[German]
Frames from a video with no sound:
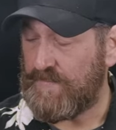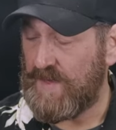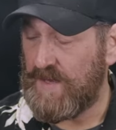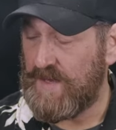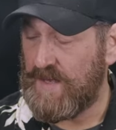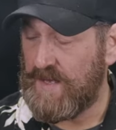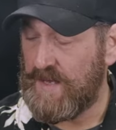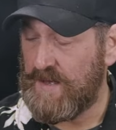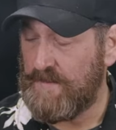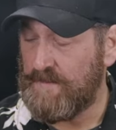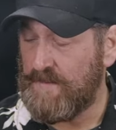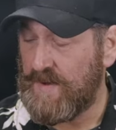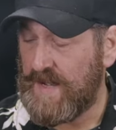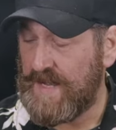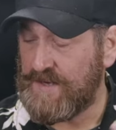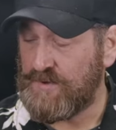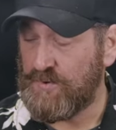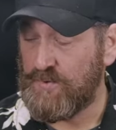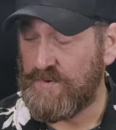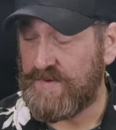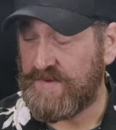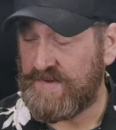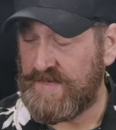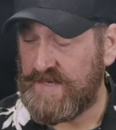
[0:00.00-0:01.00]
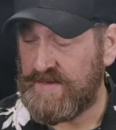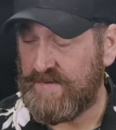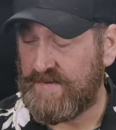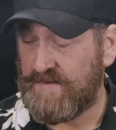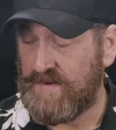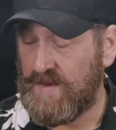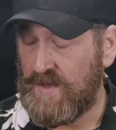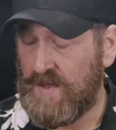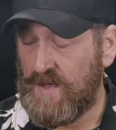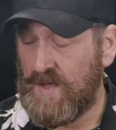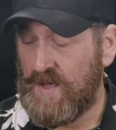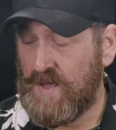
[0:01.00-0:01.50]
ähm, Rettungsdienst
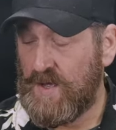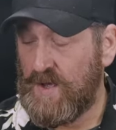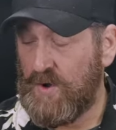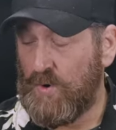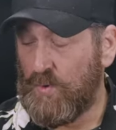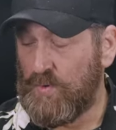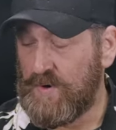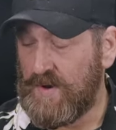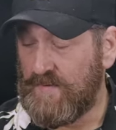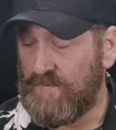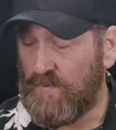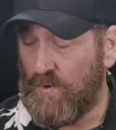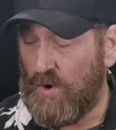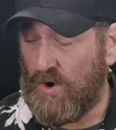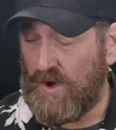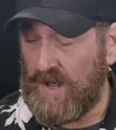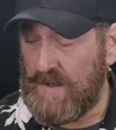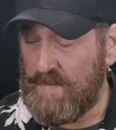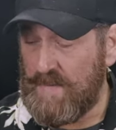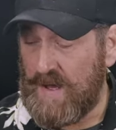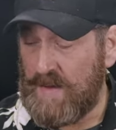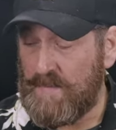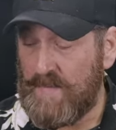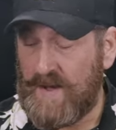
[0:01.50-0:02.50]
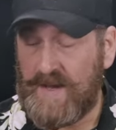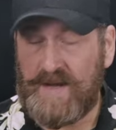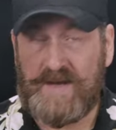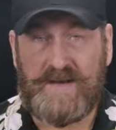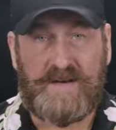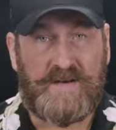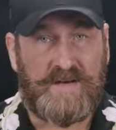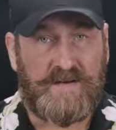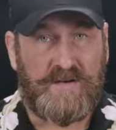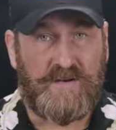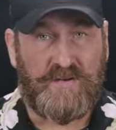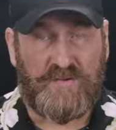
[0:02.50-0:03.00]
oder wo auch immer man einen